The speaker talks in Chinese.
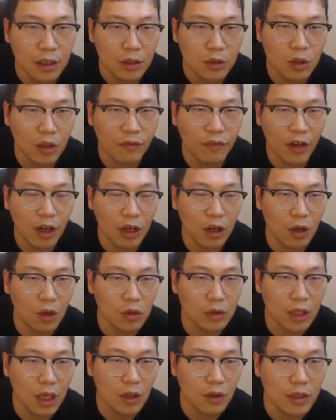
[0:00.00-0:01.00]
对方
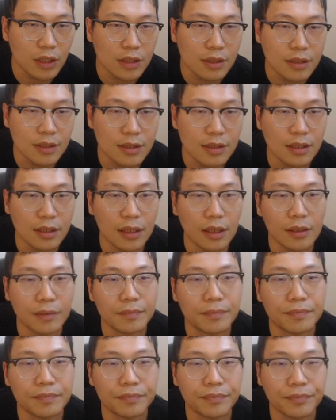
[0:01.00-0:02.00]
后到 E 四，
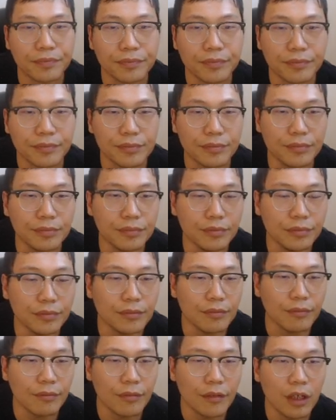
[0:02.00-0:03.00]

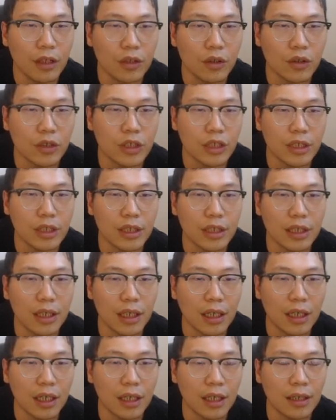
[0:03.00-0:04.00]
又是一
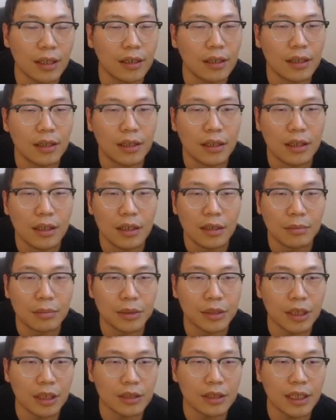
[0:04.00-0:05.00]
个
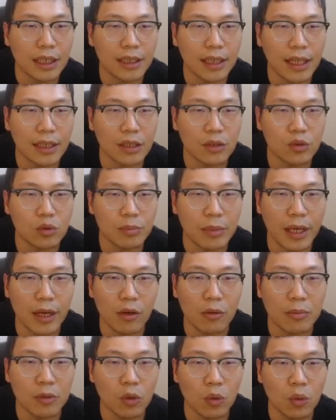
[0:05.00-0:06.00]
比较简单的局
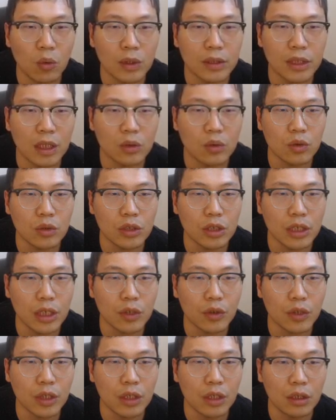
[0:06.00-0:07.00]
面。我们通过将军直接
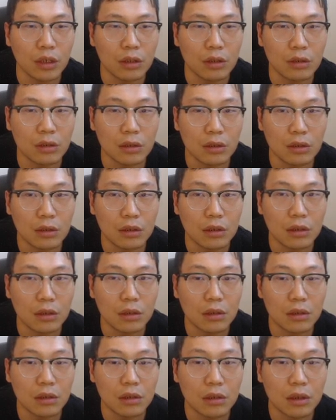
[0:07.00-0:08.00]
就赢。
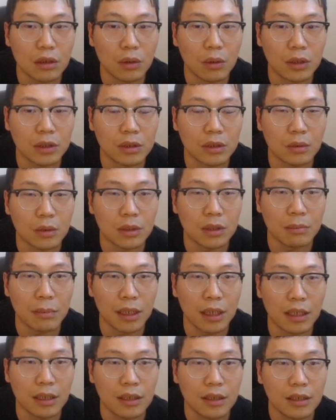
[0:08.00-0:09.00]
我我怎
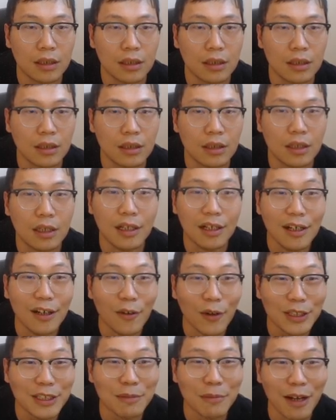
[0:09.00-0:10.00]
么了？
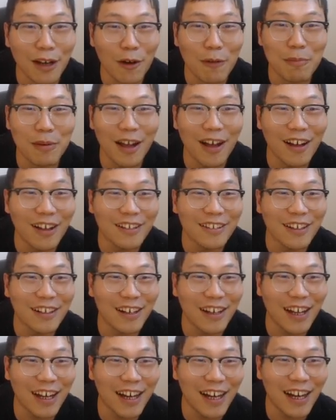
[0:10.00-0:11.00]
我怎么了？我
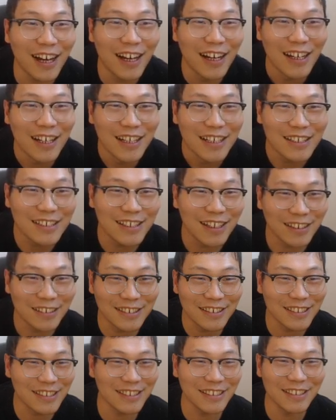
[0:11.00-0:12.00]
blunder 了！
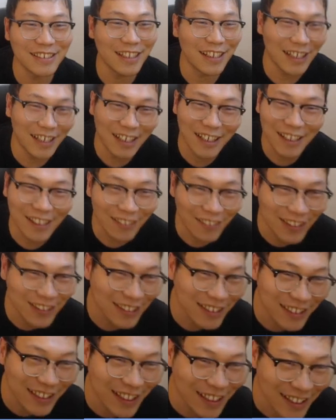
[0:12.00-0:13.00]
象吃呢？我
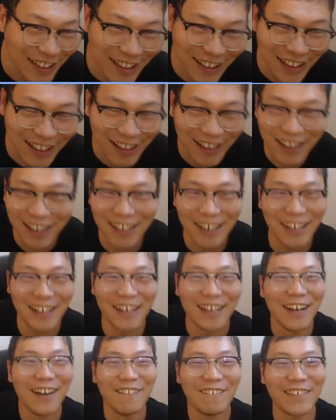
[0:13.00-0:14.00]
的天
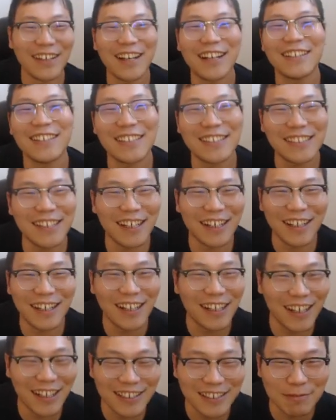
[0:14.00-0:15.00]
哪！没看见象
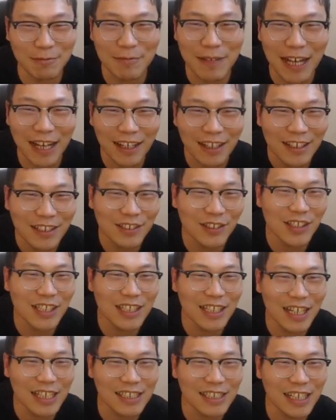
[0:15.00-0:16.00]
啊？怎么办？所以
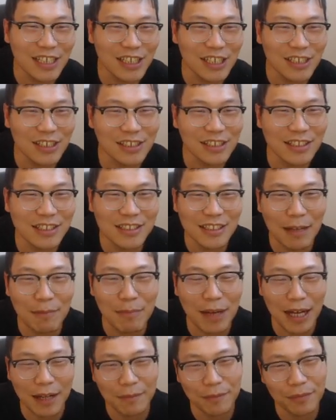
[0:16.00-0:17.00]
应该先车 G 三
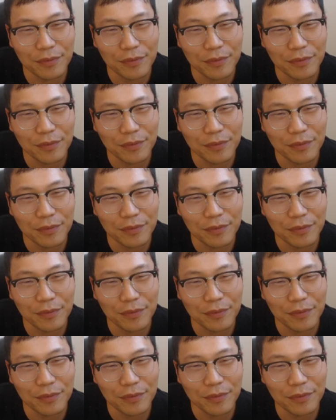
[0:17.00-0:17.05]
吧，